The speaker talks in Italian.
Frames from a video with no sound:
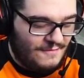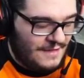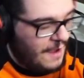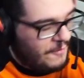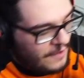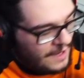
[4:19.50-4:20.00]

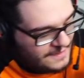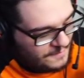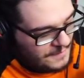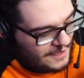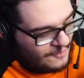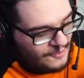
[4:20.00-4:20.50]
Vediamo un
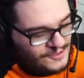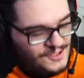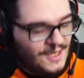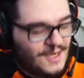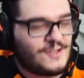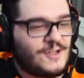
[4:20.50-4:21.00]
attimino
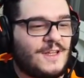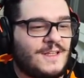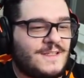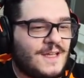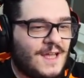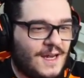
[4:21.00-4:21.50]
se riesco ad
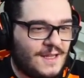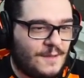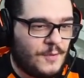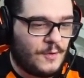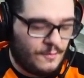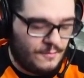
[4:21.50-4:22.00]
azzeccare
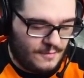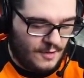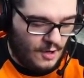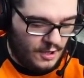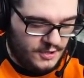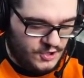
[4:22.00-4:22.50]
di più.
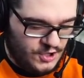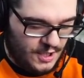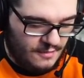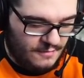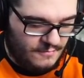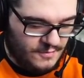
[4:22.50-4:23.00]

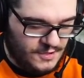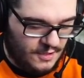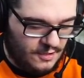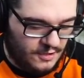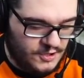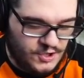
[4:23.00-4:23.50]
Codice, questo è
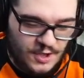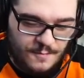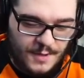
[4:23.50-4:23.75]
il codice,